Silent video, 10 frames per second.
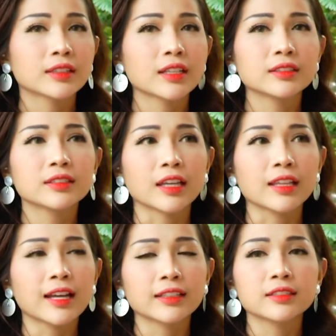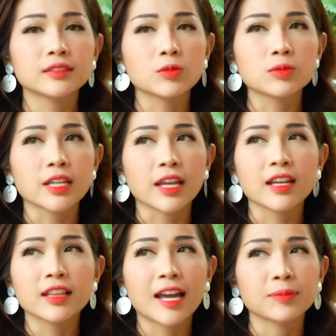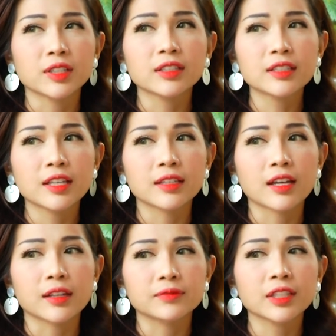nên như nghĩ là như cũng sẽ làm những cái gì